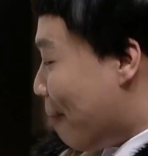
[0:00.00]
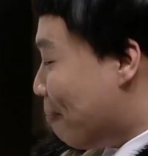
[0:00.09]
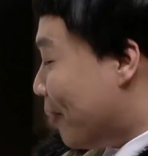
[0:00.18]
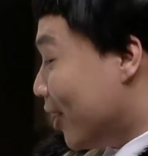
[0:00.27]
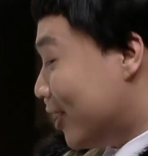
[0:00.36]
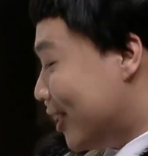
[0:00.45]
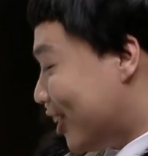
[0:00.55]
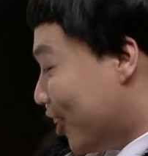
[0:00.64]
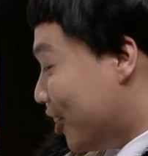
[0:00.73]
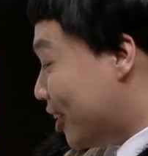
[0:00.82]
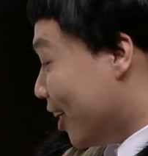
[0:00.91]
남편은
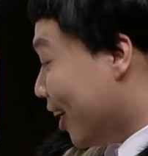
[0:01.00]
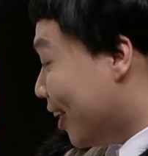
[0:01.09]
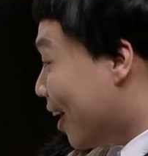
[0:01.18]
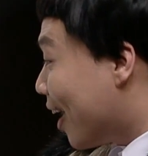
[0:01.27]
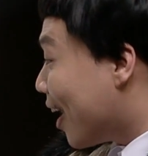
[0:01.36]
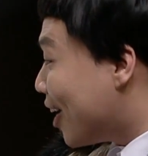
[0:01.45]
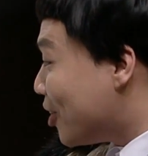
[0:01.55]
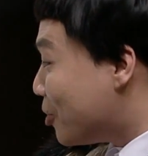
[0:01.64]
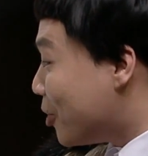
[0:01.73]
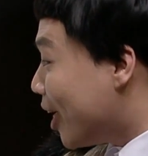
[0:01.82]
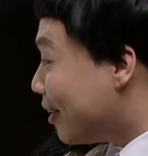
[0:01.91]
전생에
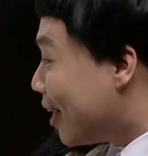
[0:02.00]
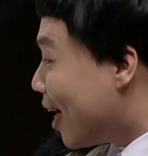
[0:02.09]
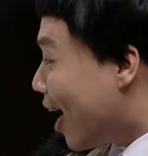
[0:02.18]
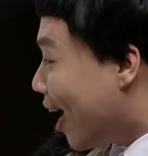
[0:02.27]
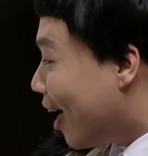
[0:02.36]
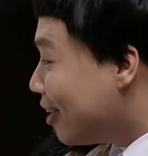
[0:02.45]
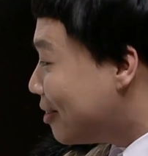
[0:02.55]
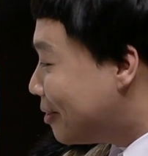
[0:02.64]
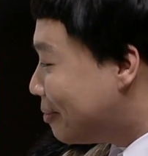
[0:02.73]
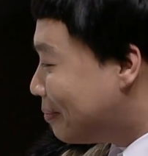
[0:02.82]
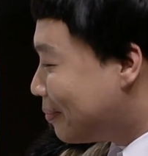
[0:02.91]
나라를 구했나
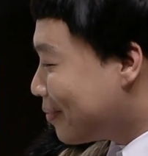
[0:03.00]
아